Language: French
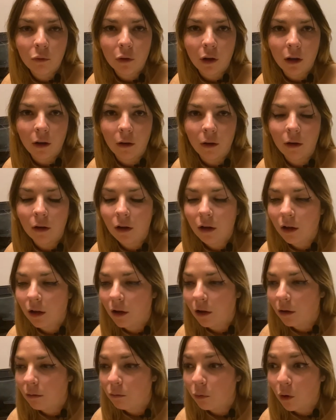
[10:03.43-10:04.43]
pour,
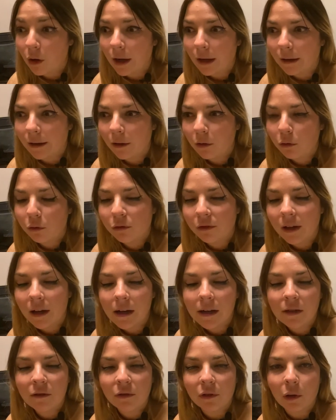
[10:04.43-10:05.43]
pour quelqu'un de faire
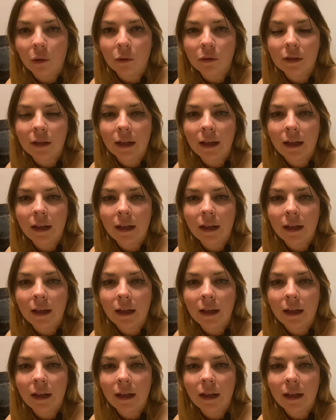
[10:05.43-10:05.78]
la différence.